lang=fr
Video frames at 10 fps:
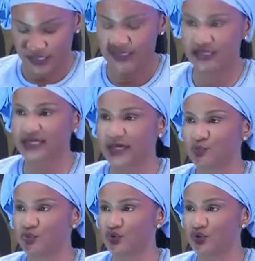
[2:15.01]

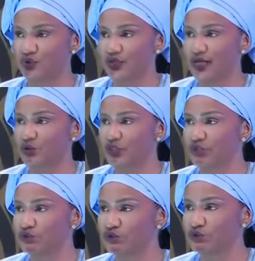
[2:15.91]
Singapour, la Corée
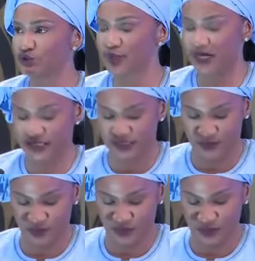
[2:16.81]
du Sud par
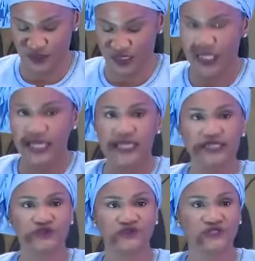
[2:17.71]
exemple.
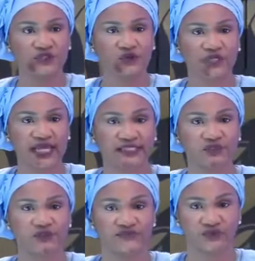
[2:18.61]
Il suffit de regarder
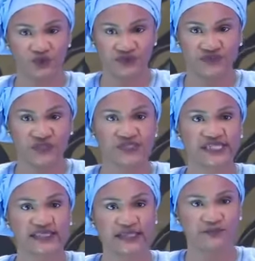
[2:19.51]
le niveau de vie de
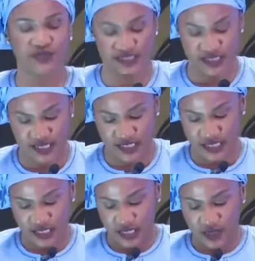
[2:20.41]
certains pays
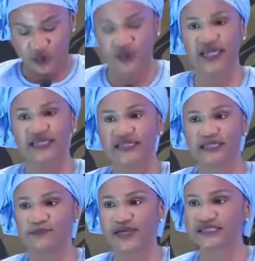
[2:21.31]
Auquel il
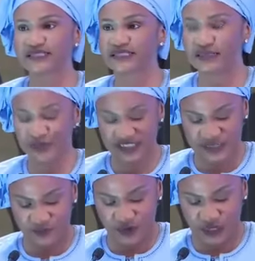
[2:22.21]
n'est pas
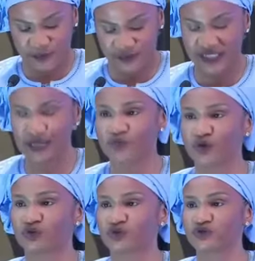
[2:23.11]
systématiquement rappelé
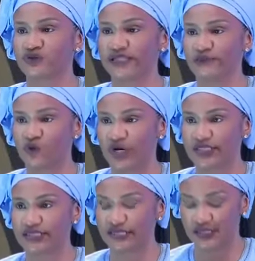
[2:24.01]
l'importance de la
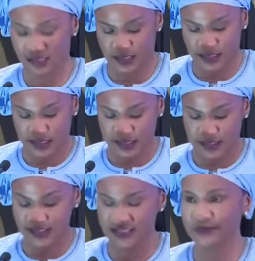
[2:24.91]
démocratie,
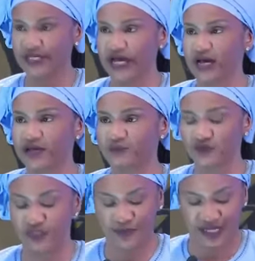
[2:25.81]
les Émirats arabes
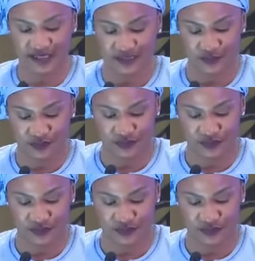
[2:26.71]
unis par exemple.